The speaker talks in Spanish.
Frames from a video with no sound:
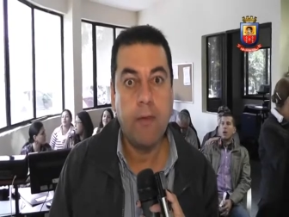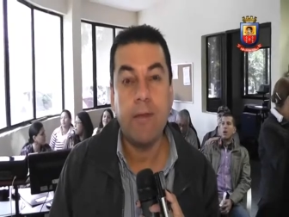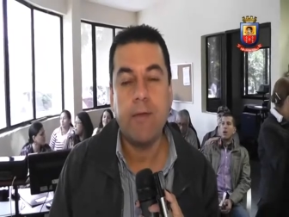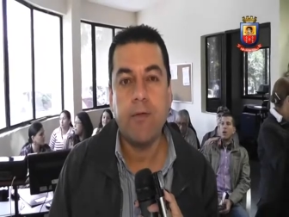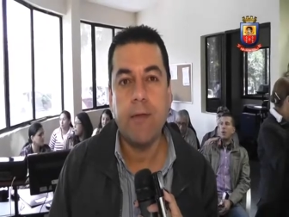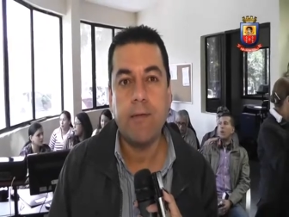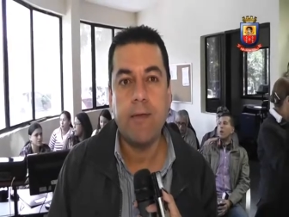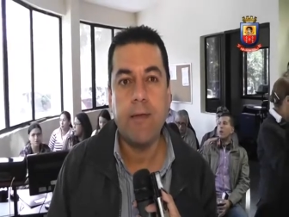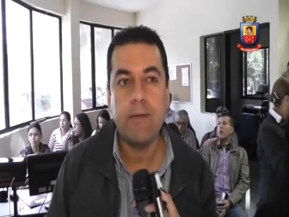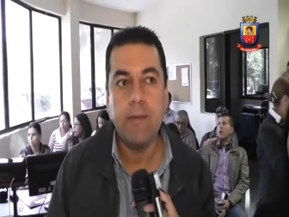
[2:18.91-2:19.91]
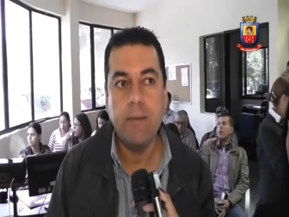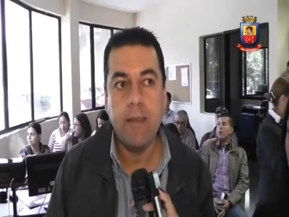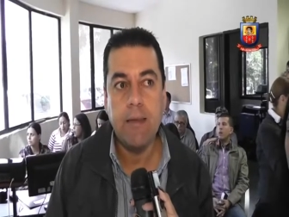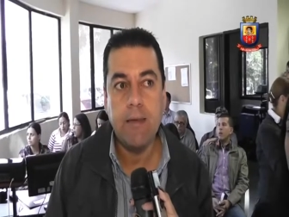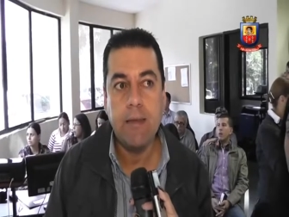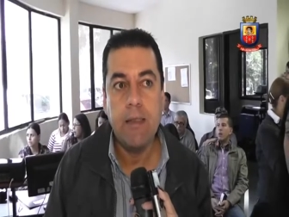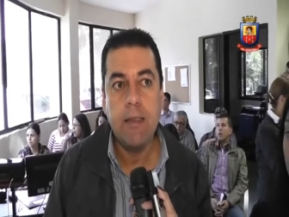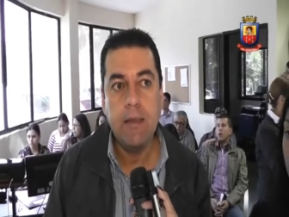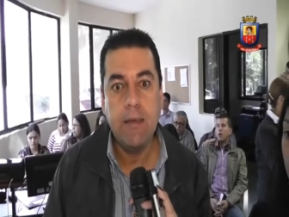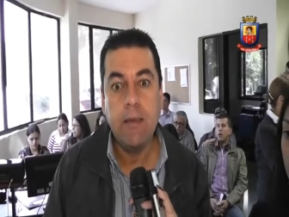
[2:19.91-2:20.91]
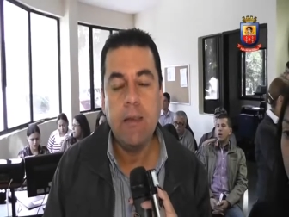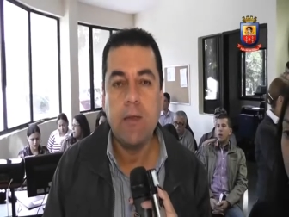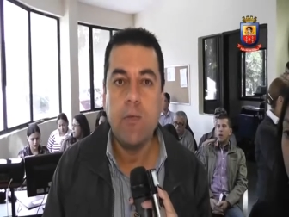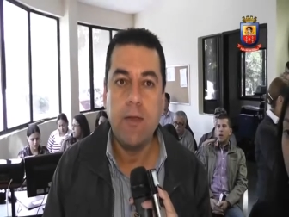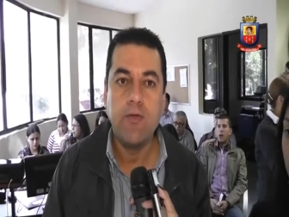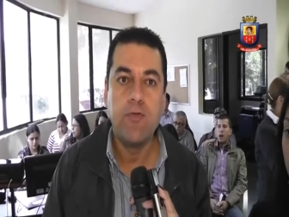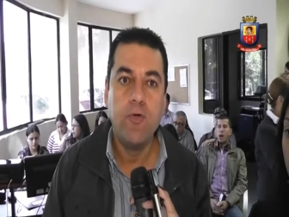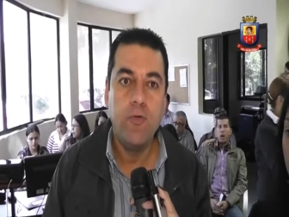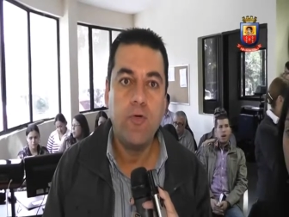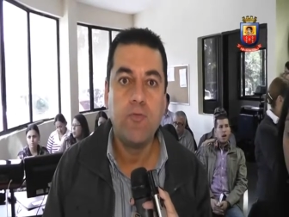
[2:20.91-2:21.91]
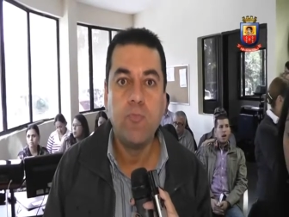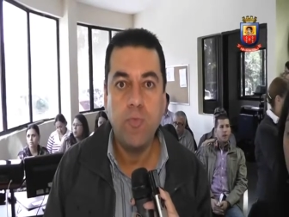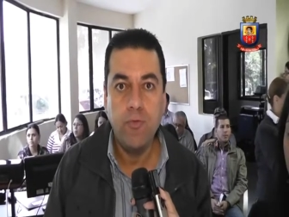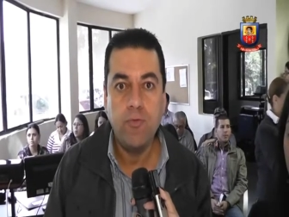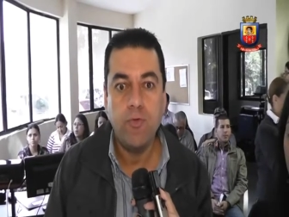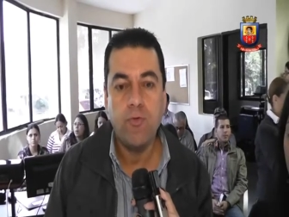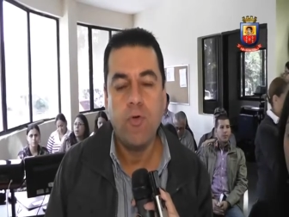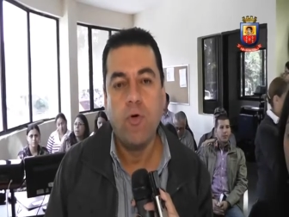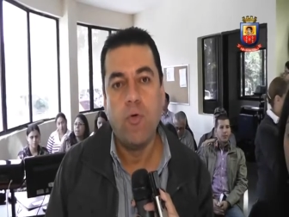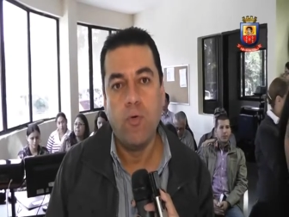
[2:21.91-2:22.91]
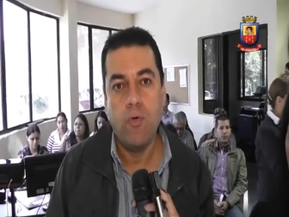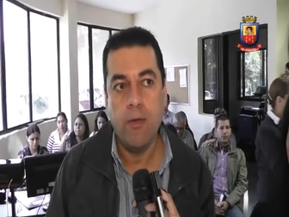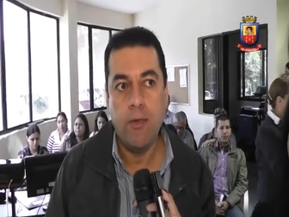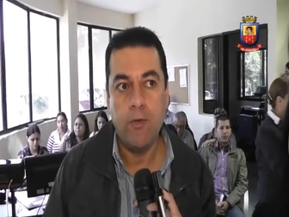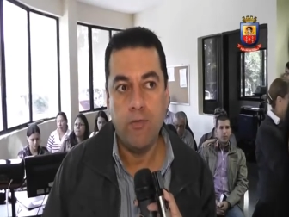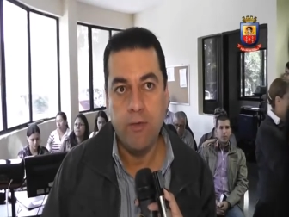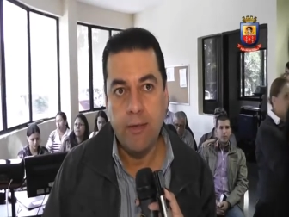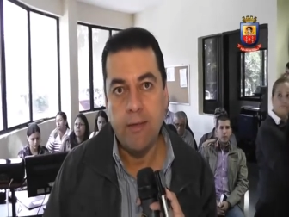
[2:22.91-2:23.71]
van a desarrollar esas actividades y cuáles son los puntos o los,